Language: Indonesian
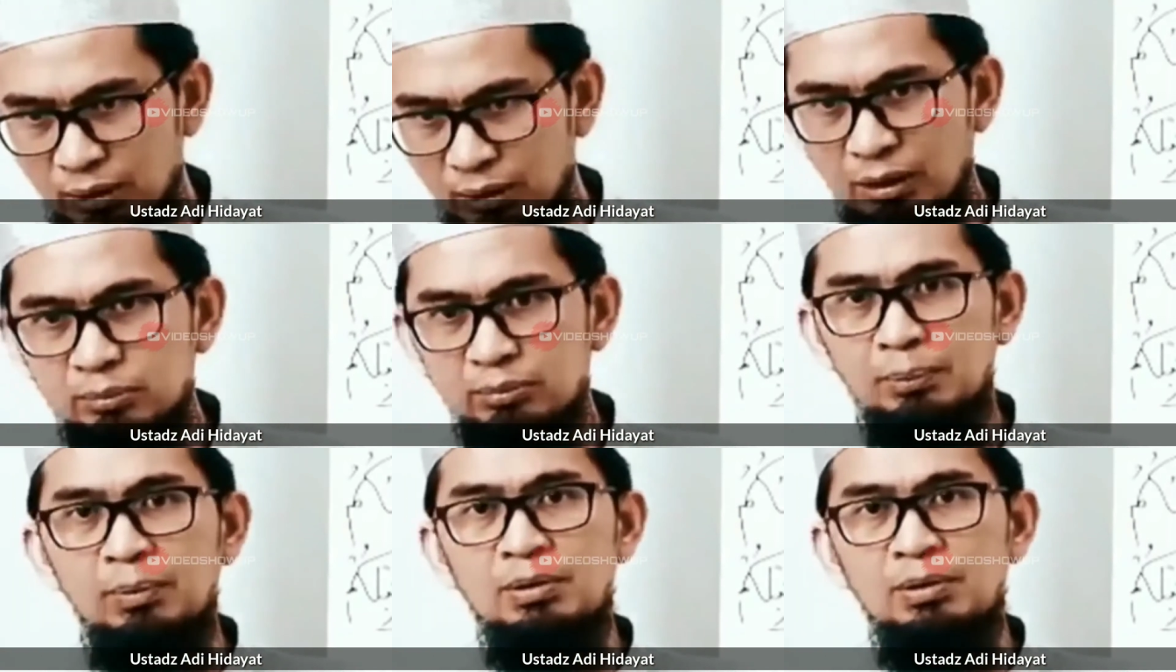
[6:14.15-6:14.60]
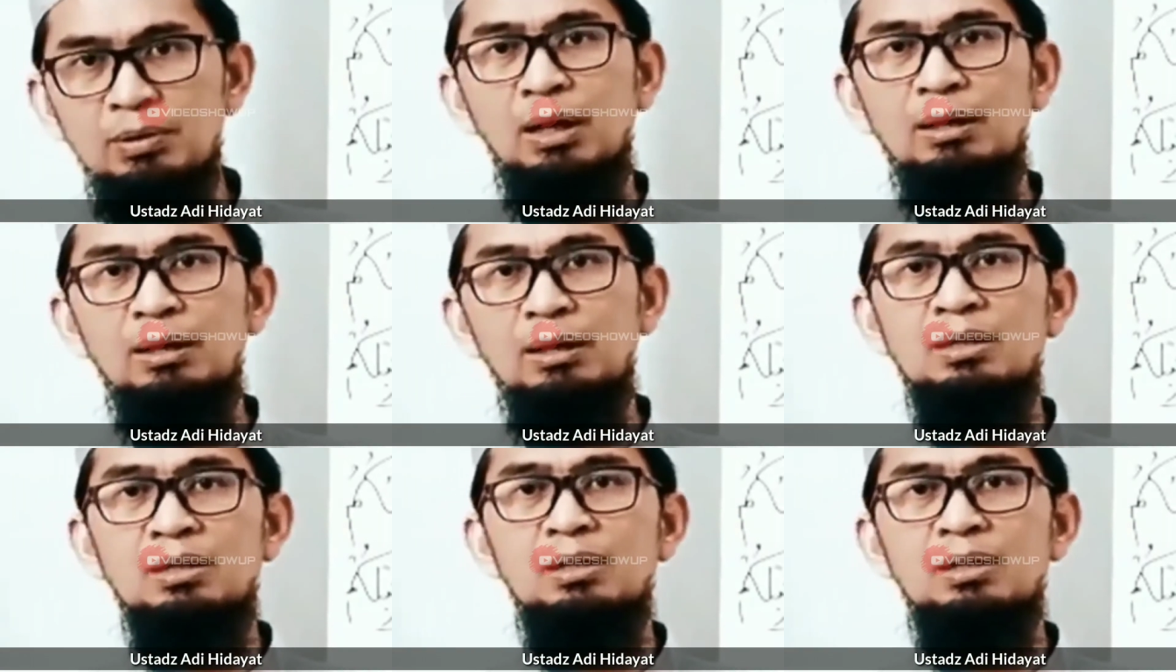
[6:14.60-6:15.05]
maghrib tapi
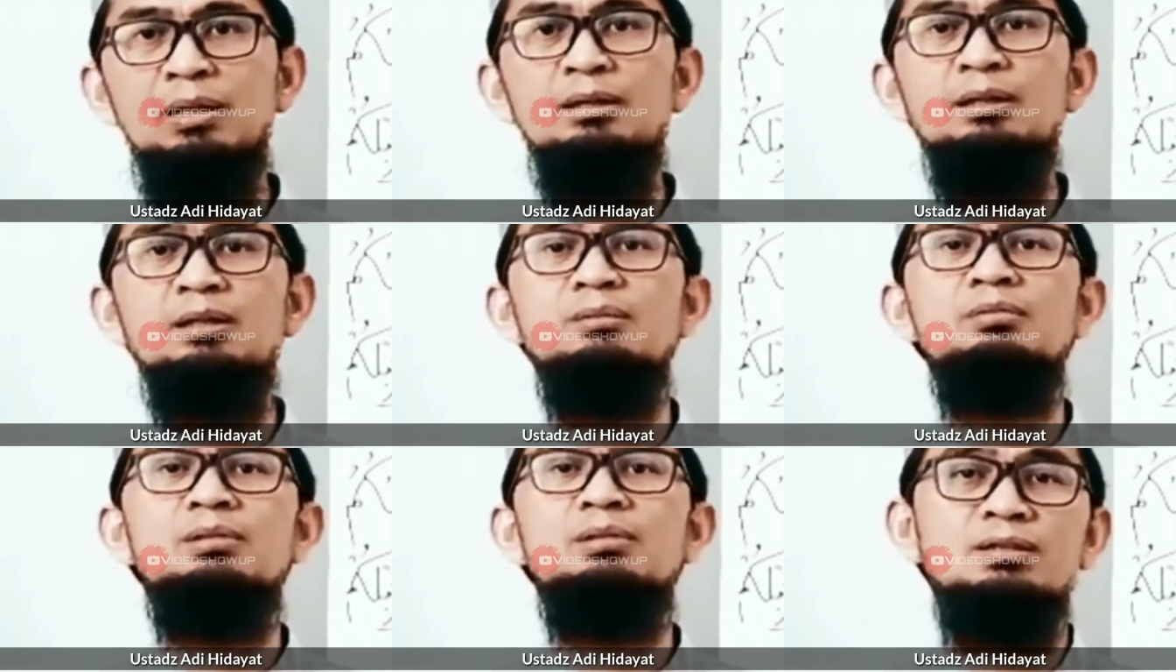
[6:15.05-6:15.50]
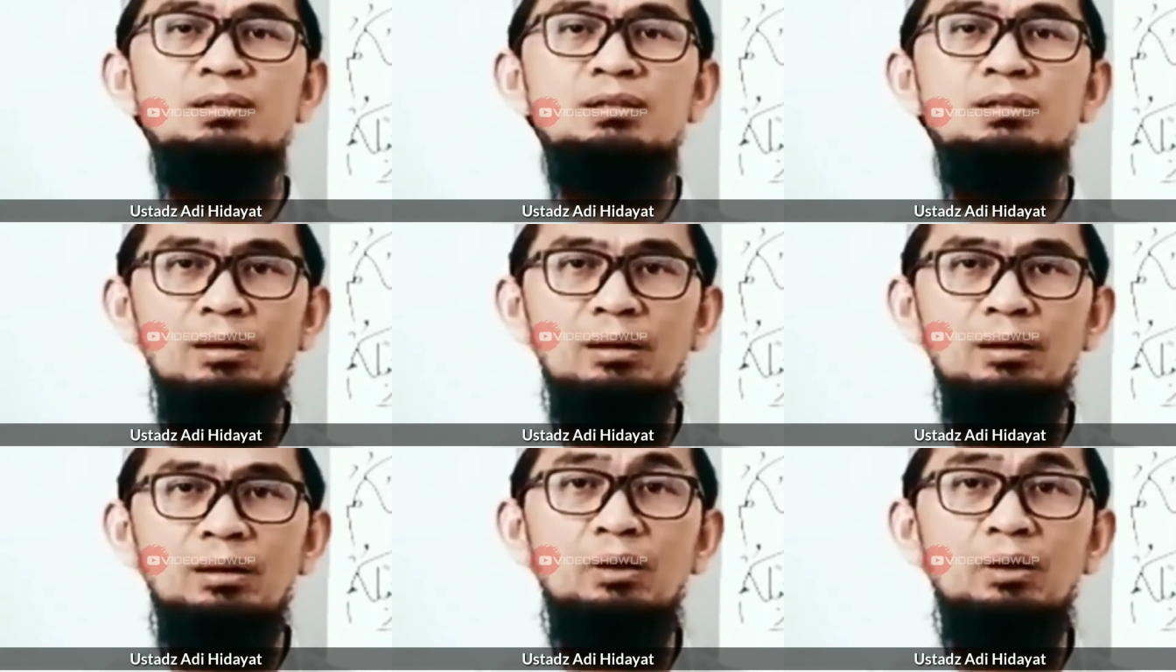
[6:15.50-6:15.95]
jangan jadikan
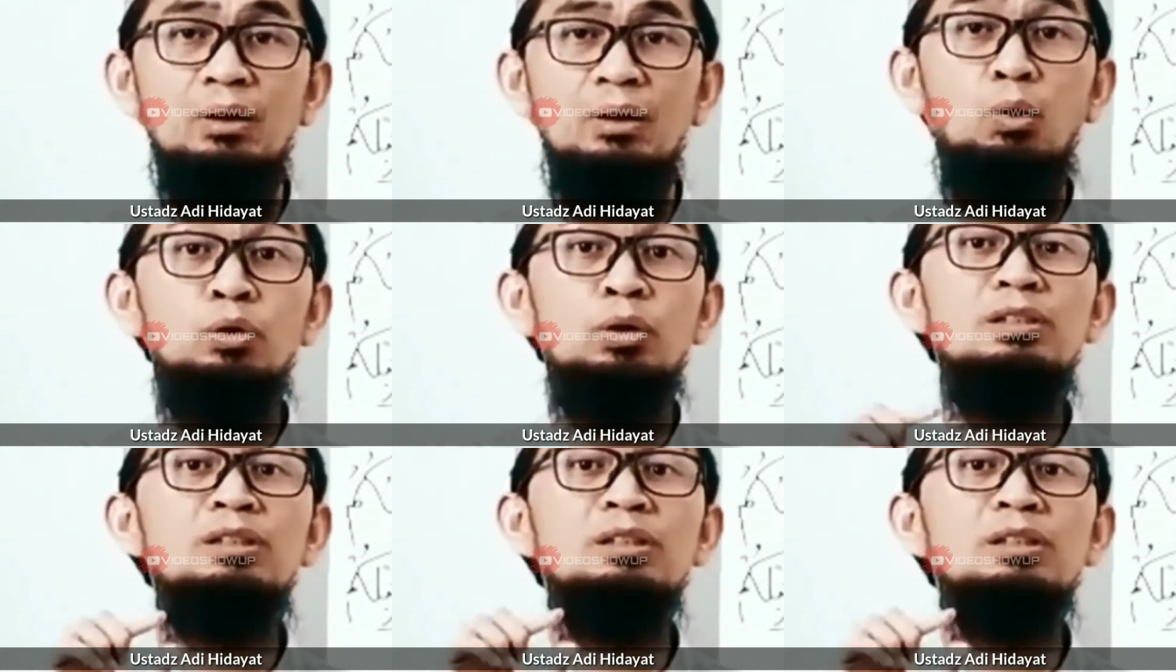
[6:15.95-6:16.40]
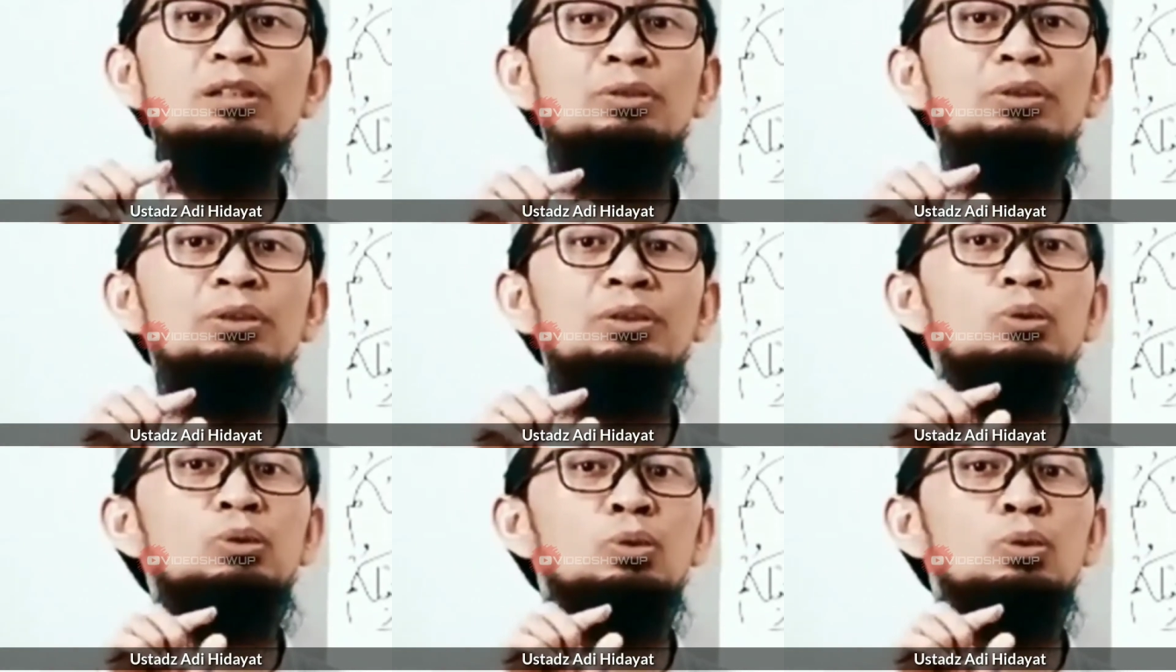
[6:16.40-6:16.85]
kebiasaan karena kondisi
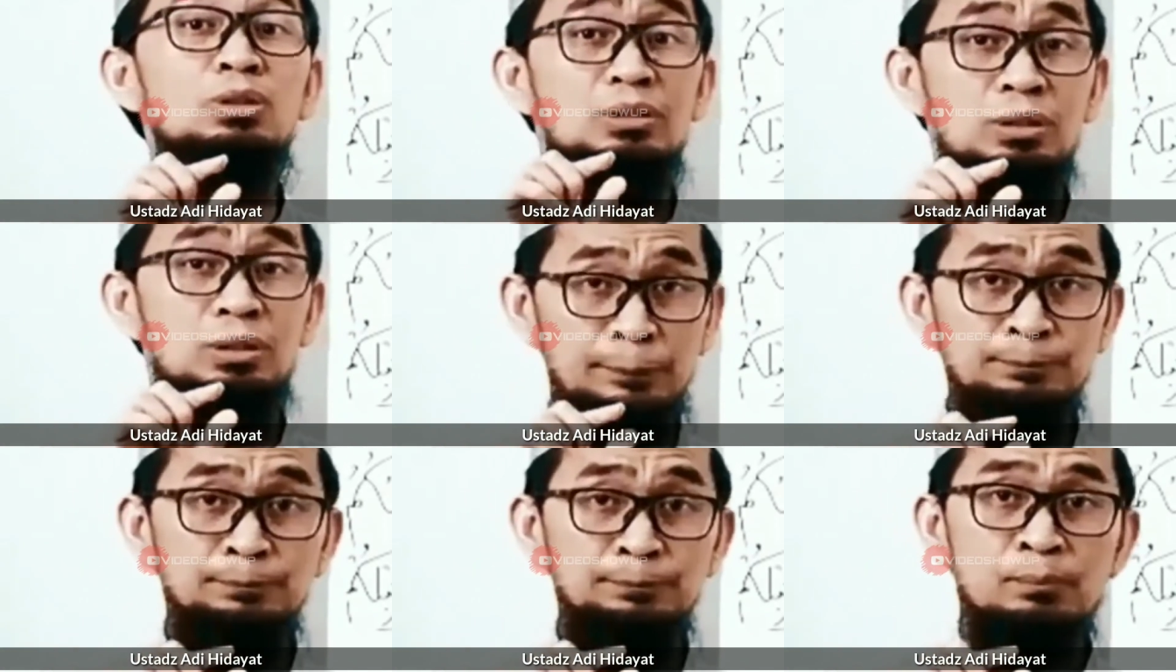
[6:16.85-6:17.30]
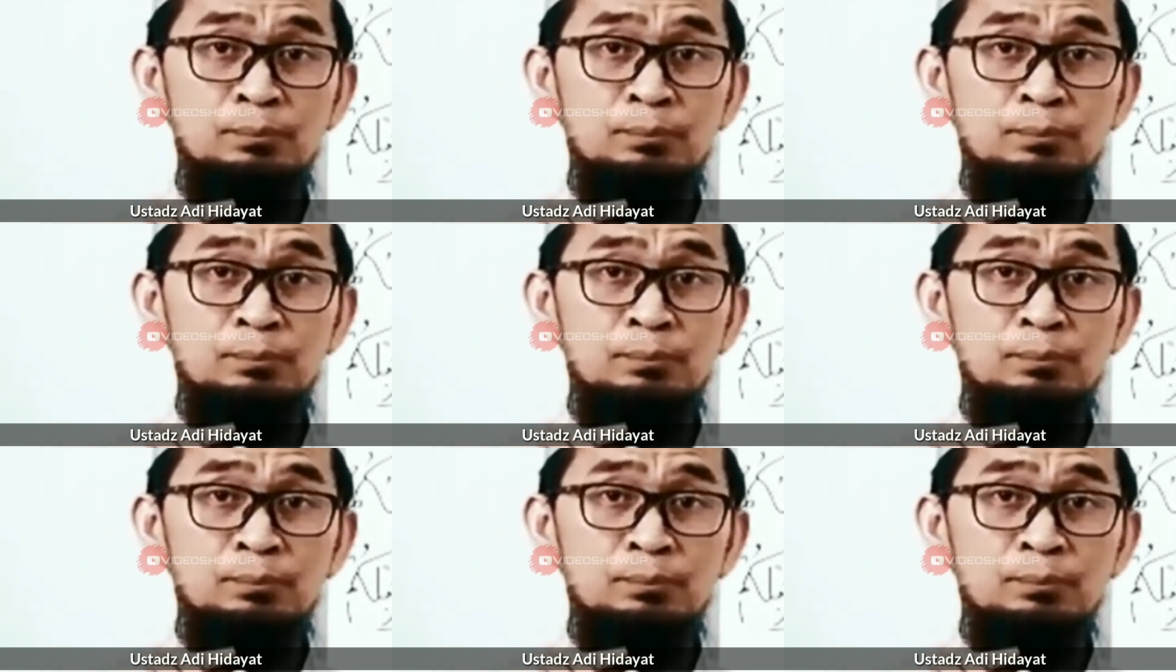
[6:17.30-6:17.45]
tertentu saja